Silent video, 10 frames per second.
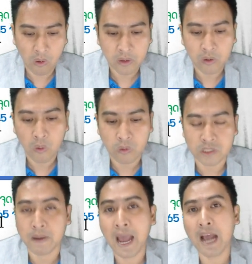
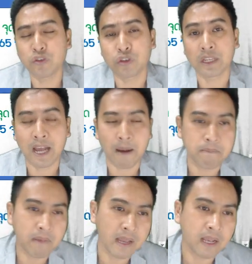265จุดนะครับ
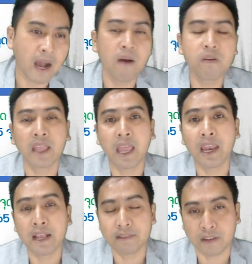ไม่เข้าเกณ
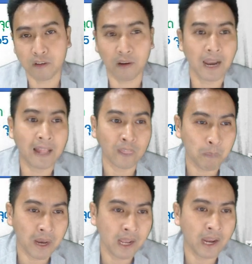ฑ์ exit ก็รันต่อไป
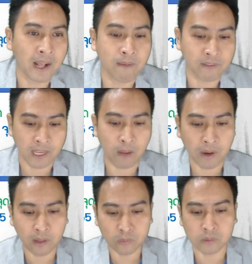เรื่อยๆนะครับสังเกตว่า
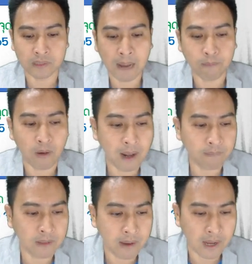นักทุนตามคอลัมน์
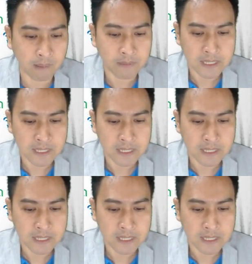นี้มาครับ